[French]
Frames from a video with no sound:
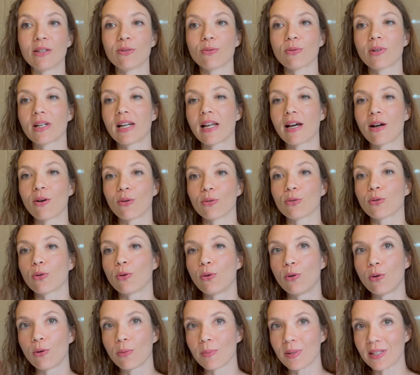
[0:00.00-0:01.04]
donc là, entre
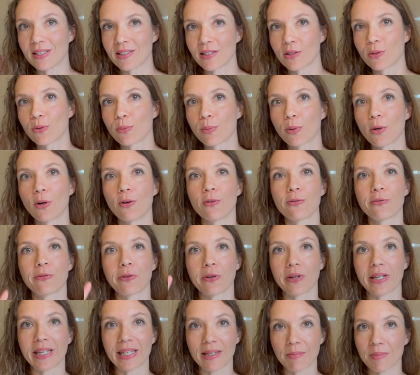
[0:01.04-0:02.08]
le métier de prof
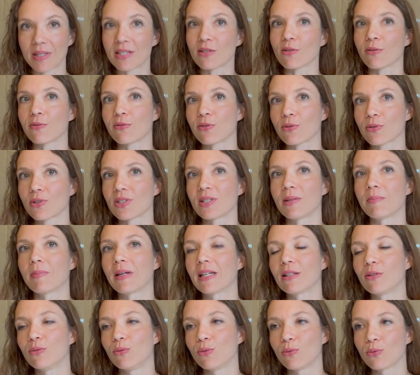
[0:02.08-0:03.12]
et mes enfants, j'ai
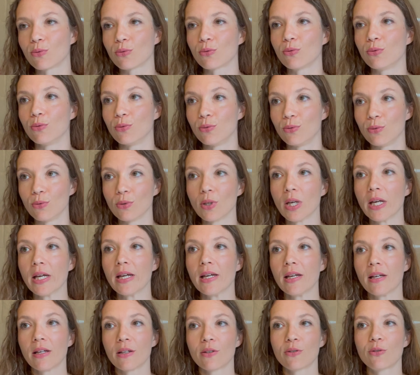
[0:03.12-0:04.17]
pas du tout cousu.
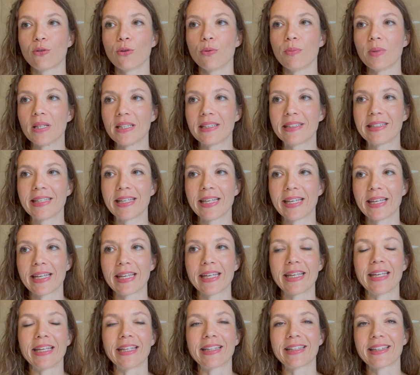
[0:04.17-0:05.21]
Ce métier
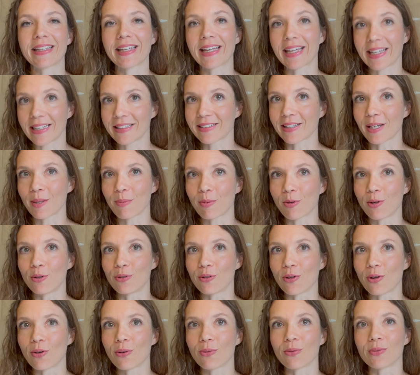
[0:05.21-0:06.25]
est très très
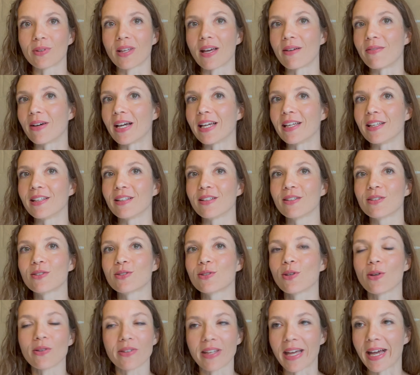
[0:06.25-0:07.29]
prenant, on travaille
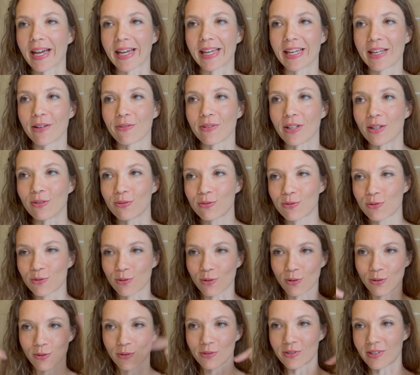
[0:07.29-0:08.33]
sans arrêt, on a
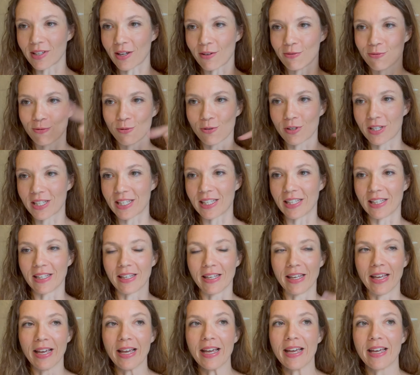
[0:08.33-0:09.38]
toujours le cerveau
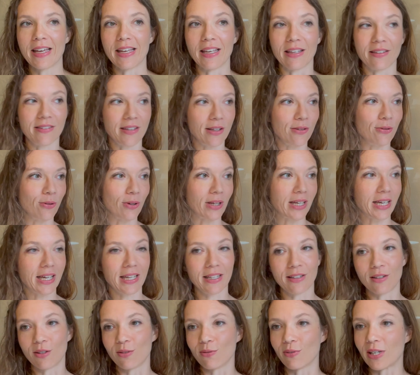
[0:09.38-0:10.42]
qui essaye de
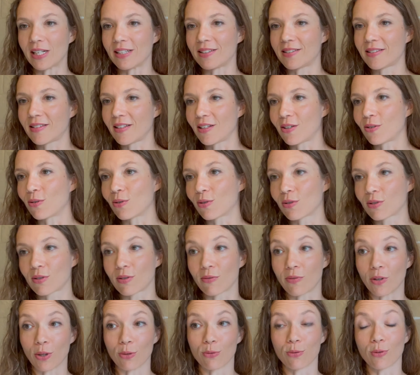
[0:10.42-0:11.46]
créer des nouvelles séquences,
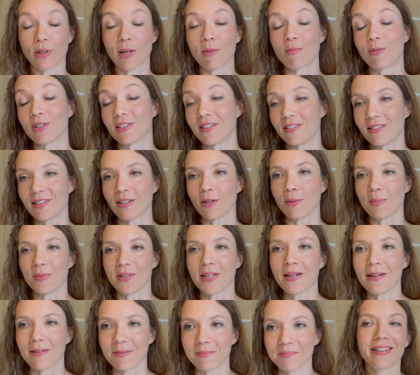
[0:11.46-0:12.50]
enfin en tout cas, moi c'était comme
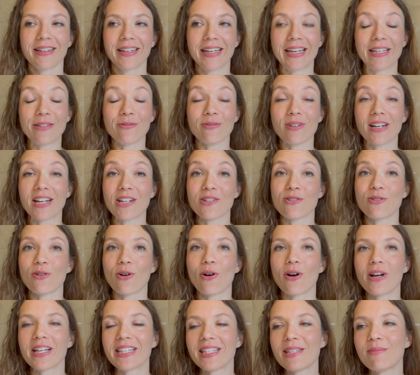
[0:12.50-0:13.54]
ça. Hein. Et donc là, je
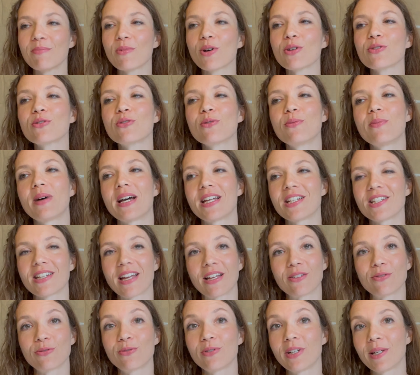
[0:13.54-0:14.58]
rends un immense hommage
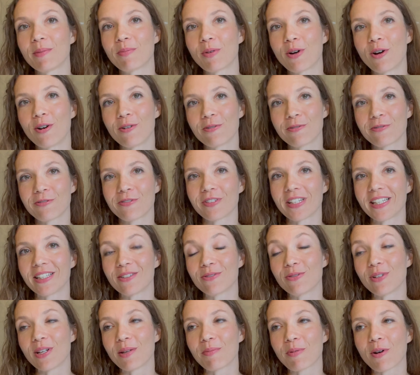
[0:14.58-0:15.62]
à tous les profs et
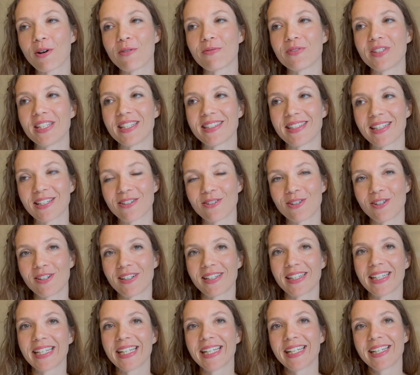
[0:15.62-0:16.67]
tous les profs des
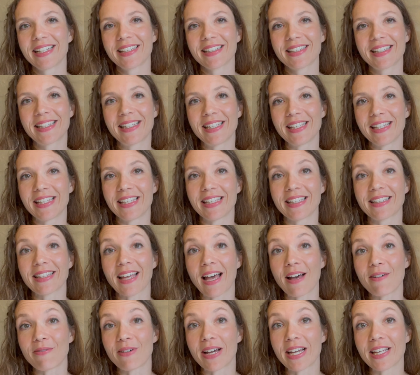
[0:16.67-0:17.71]
écoles qui
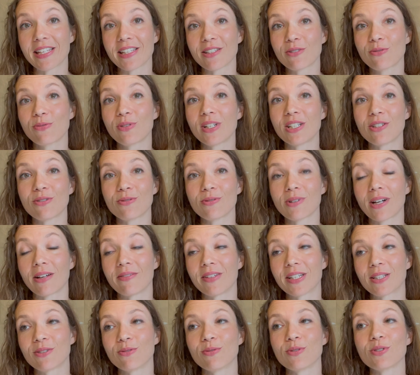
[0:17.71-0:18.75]
travaille tous les jours
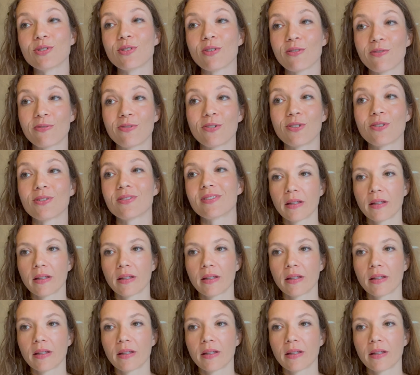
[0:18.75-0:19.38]
avec nos enfants.